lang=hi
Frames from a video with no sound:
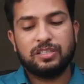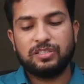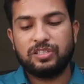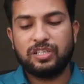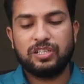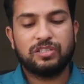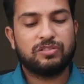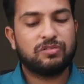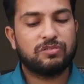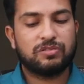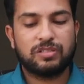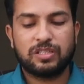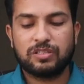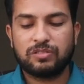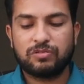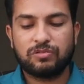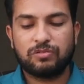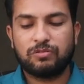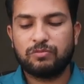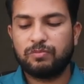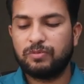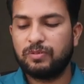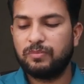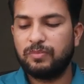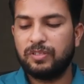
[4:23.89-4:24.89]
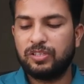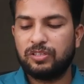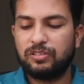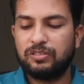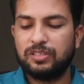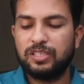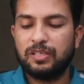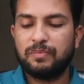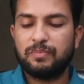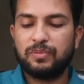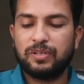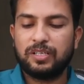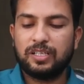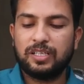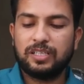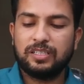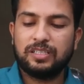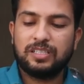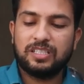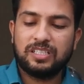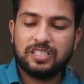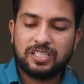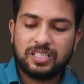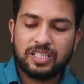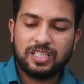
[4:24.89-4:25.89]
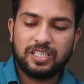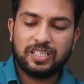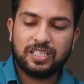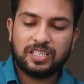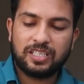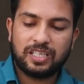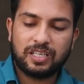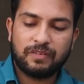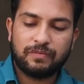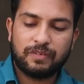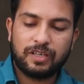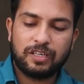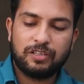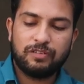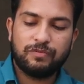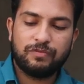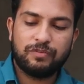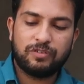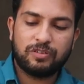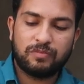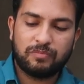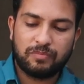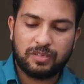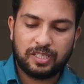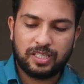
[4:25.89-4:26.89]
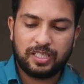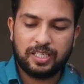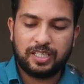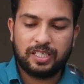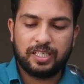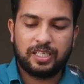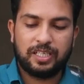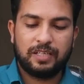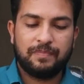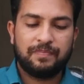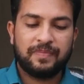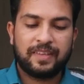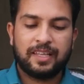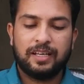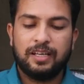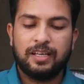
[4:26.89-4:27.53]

छः सौ सात सौ रुपये में तो ये प्रोडक्ट ठीक है वैल्यू फॉर मनी है